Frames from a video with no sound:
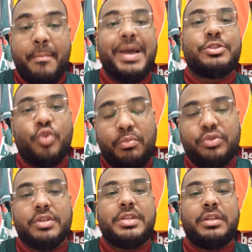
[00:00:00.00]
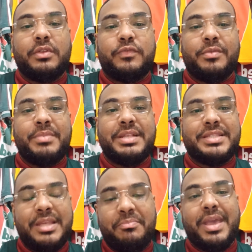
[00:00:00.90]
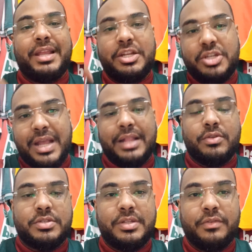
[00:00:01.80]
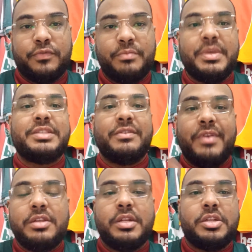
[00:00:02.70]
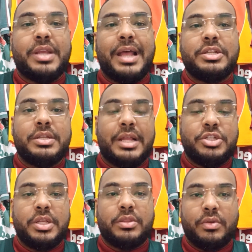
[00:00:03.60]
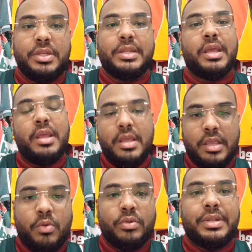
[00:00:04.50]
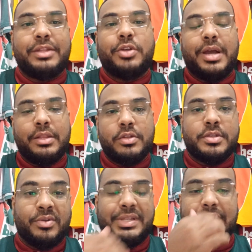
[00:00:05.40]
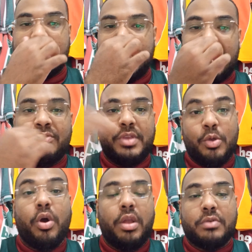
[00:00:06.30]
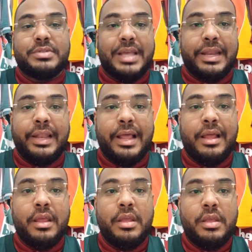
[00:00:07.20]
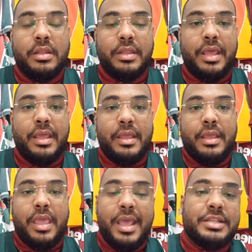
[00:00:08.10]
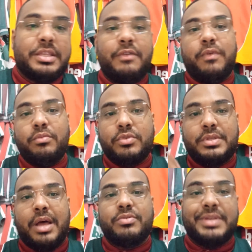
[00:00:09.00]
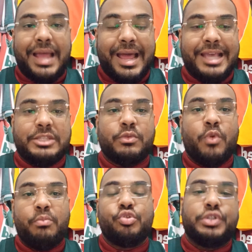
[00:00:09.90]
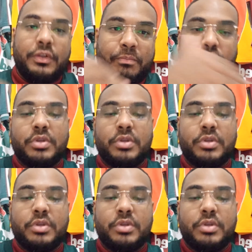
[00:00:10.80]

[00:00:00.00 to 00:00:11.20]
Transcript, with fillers: mas como torcedor do Fluminense sempre quer criticar a torcida do Fluminense em vez de criticar a diretoria, né? Que contrata jogadores, que contrata técnico, que coloca os caras lá. Né? Eles que vão nos dar os gás, o combustível, o